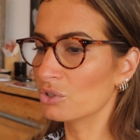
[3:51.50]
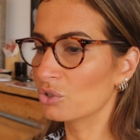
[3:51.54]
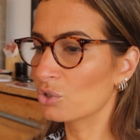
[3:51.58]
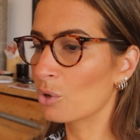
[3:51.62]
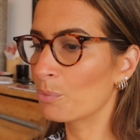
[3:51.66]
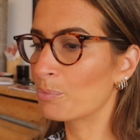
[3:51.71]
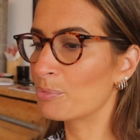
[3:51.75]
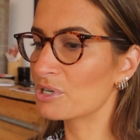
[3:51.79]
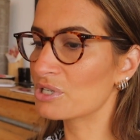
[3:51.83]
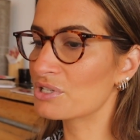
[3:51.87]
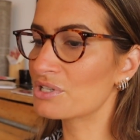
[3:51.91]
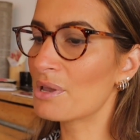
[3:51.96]

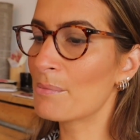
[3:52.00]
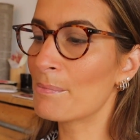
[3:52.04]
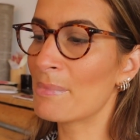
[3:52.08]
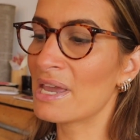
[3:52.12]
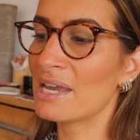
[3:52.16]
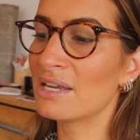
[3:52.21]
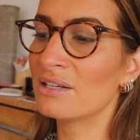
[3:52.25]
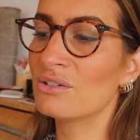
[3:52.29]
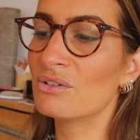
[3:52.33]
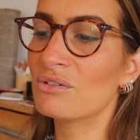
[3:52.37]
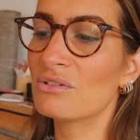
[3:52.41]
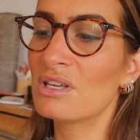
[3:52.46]
tô
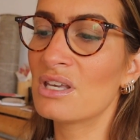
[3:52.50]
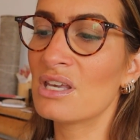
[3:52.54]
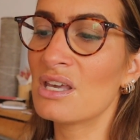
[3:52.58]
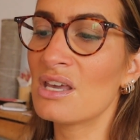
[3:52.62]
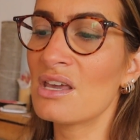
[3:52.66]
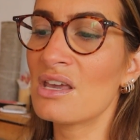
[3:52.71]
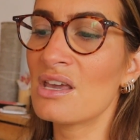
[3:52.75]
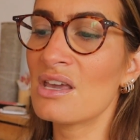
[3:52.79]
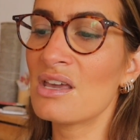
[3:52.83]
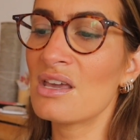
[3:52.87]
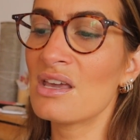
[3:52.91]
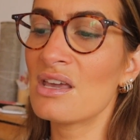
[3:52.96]
percebendo
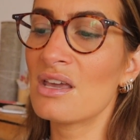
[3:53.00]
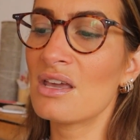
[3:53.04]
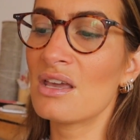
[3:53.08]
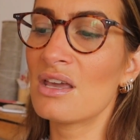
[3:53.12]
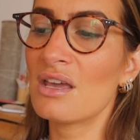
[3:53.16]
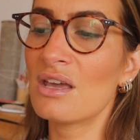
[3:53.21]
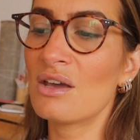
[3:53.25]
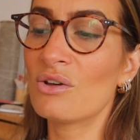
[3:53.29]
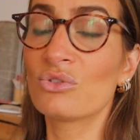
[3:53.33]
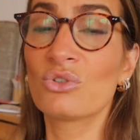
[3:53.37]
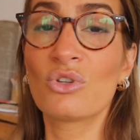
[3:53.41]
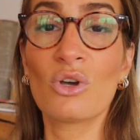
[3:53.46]
que
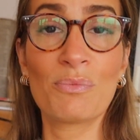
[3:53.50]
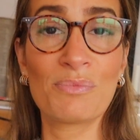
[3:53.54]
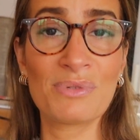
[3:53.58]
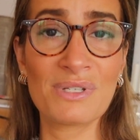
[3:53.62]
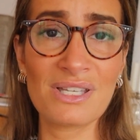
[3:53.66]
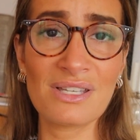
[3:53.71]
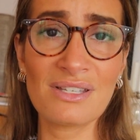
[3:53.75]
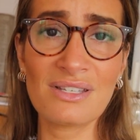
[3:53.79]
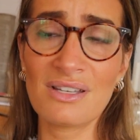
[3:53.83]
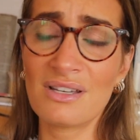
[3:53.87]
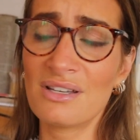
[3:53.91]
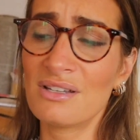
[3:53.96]
eu tô
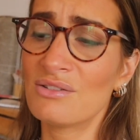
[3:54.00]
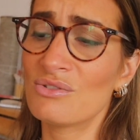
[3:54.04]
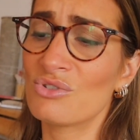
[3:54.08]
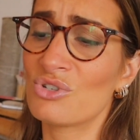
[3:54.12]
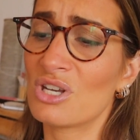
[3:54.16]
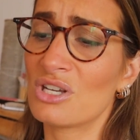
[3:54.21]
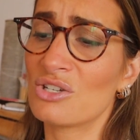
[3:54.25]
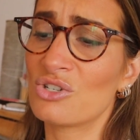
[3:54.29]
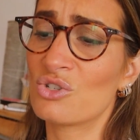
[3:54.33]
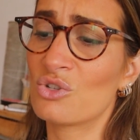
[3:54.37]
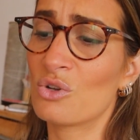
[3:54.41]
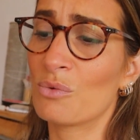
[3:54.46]
precisando,
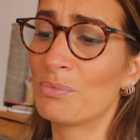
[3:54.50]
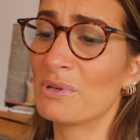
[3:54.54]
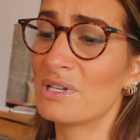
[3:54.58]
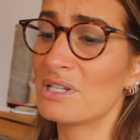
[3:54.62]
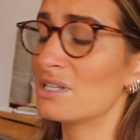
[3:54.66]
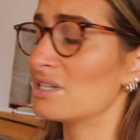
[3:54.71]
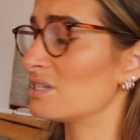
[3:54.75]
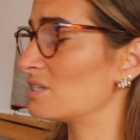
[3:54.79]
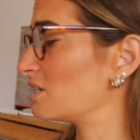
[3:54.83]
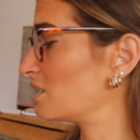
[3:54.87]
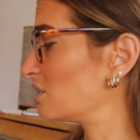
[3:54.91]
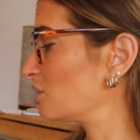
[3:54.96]
gente, tô
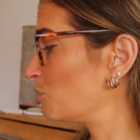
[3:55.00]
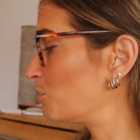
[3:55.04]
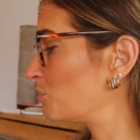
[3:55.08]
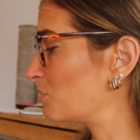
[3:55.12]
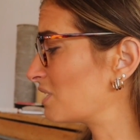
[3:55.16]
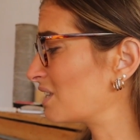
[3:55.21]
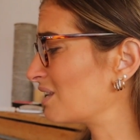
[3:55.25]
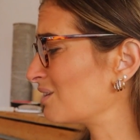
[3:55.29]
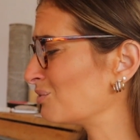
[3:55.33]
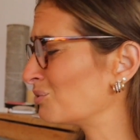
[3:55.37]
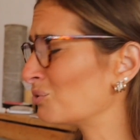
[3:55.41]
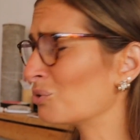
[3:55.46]
precisando
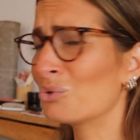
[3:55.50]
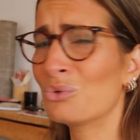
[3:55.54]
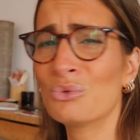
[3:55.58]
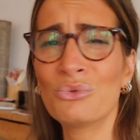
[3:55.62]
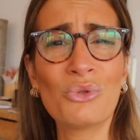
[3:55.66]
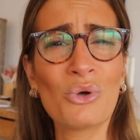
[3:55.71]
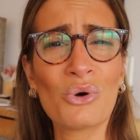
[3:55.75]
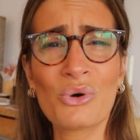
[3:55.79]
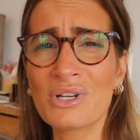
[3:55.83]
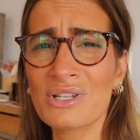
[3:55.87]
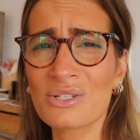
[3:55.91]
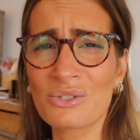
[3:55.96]
porque eu tô
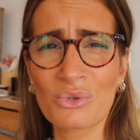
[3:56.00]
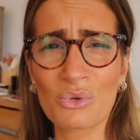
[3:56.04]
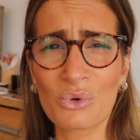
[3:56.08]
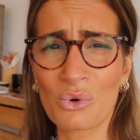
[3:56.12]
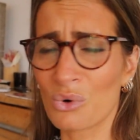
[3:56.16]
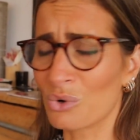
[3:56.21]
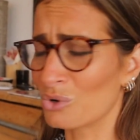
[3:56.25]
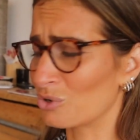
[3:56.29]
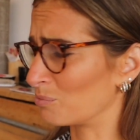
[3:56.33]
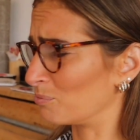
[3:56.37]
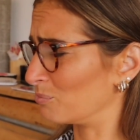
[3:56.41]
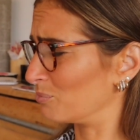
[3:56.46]
com dores no
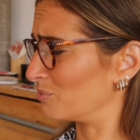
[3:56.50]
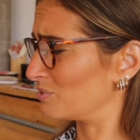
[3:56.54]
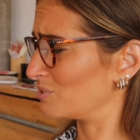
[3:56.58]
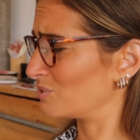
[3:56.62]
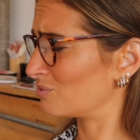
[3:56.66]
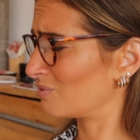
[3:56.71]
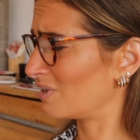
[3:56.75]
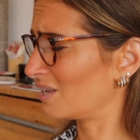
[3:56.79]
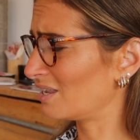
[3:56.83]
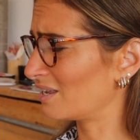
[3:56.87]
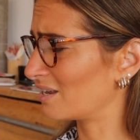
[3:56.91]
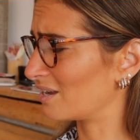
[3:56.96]
corpo.
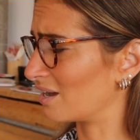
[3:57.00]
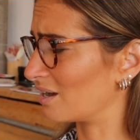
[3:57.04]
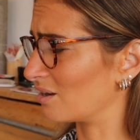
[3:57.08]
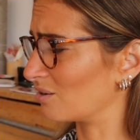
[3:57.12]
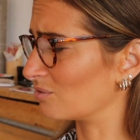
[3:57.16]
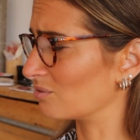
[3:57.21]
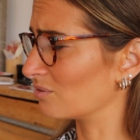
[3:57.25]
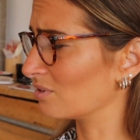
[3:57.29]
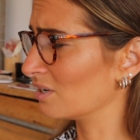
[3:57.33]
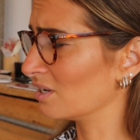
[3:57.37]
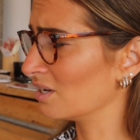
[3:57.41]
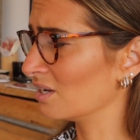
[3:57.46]
Isso não é
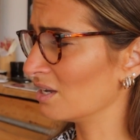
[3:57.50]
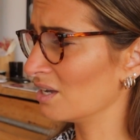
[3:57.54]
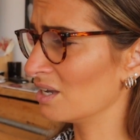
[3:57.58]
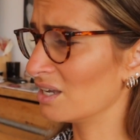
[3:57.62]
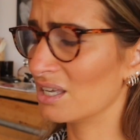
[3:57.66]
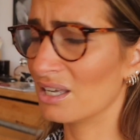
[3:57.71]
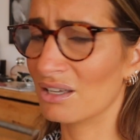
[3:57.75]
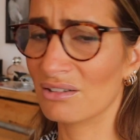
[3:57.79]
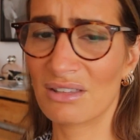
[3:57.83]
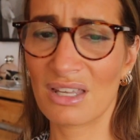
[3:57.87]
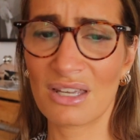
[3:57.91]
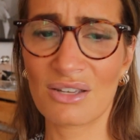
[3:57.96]
legal.
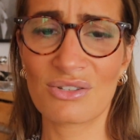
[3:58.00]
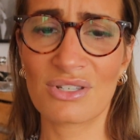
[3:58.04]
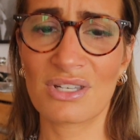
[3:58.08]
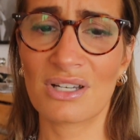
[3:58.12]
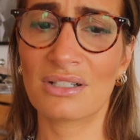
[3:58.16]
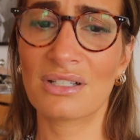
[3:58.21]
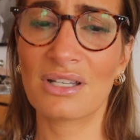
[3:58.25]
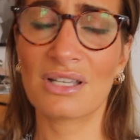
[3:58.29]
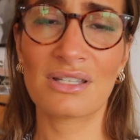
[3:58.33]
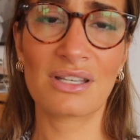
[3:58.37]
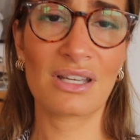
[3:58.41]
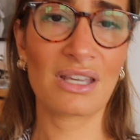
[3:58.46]
Eu tenho
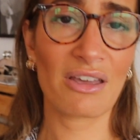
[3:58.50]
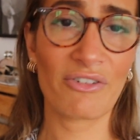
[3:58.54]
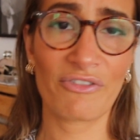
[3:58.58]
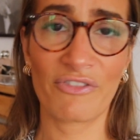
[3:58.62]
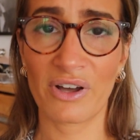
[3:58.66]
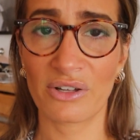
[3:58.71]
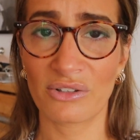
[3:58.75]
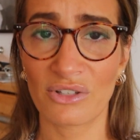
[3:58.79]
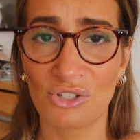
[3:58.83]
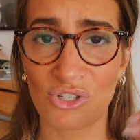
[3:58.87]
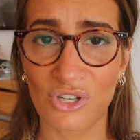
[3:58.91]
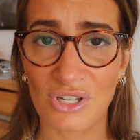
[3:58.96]
certeza que é
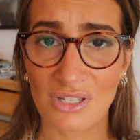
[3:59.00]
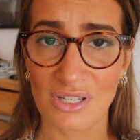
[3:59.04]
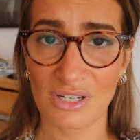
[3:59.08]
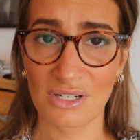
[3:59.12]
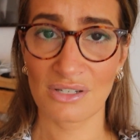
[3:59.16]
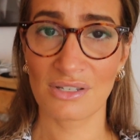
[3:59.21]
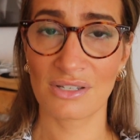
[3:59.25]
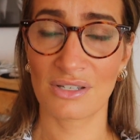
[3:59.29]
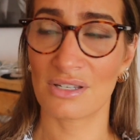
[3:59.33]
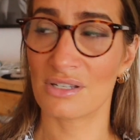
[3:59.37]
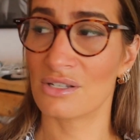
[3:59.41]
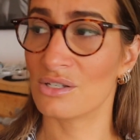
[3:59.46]
falta de
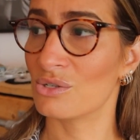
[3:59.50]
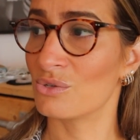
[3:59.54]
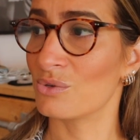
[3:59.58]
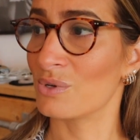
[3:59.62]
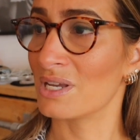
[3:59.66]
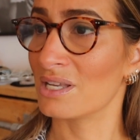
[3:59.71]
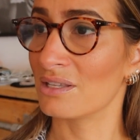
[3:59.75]
exercício,